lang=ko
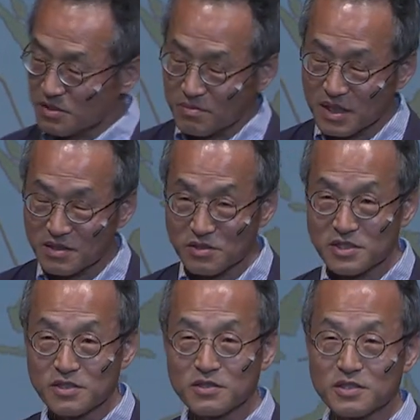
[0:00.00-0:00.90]

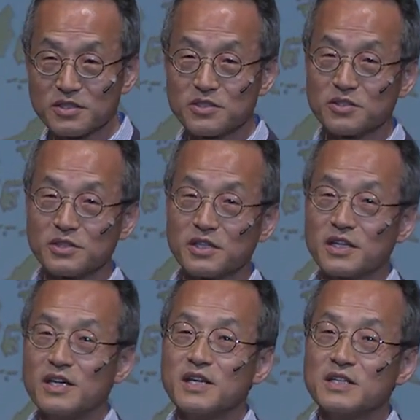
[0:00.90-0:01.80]
만들어지던 그 시절에
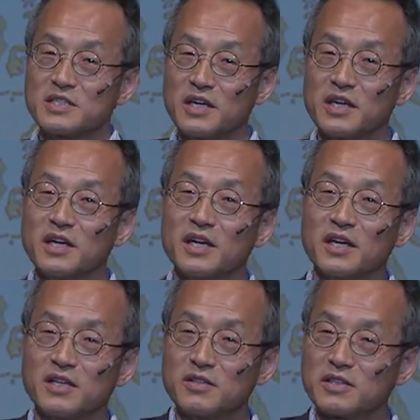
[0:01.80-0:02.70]
세계를